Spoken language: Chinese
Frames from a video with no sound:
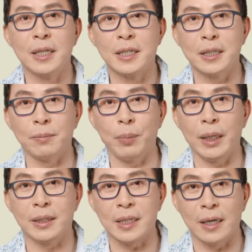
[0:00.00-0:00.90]
是
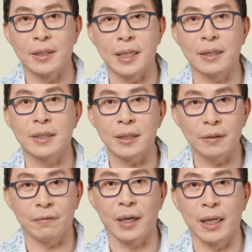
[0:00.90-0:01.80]
被厂家
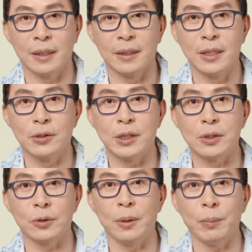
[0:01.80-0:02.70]
certified，就是
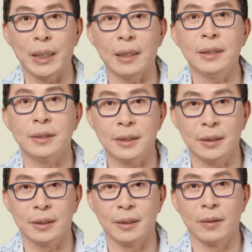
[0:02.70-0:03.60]
说被他认
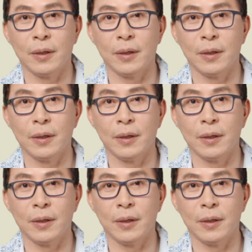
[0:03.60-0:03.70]
证的，